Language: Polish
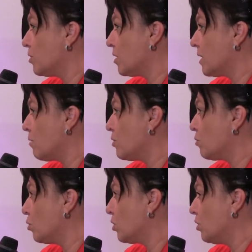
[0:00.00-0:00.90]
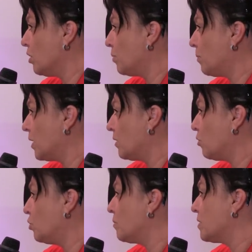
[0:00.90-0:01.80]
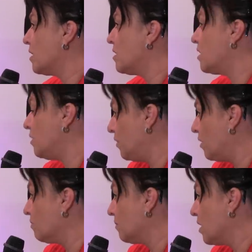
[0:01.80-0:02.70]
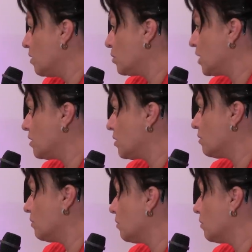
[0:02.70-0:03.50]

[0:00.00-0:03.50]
zostało złożonych ponad 800 CV przez